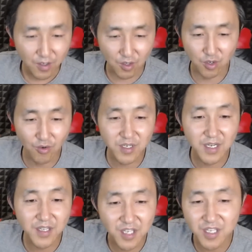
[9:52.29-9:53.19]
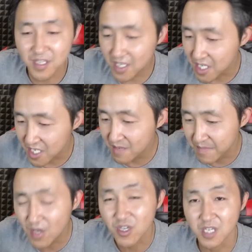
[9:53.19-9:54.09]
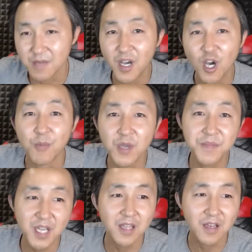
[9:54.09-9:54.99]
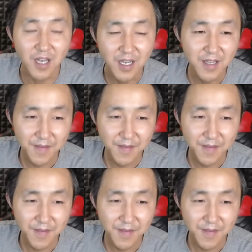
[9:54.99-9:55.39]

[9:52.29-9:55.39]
穷人你你已经没有什么好被骗的了，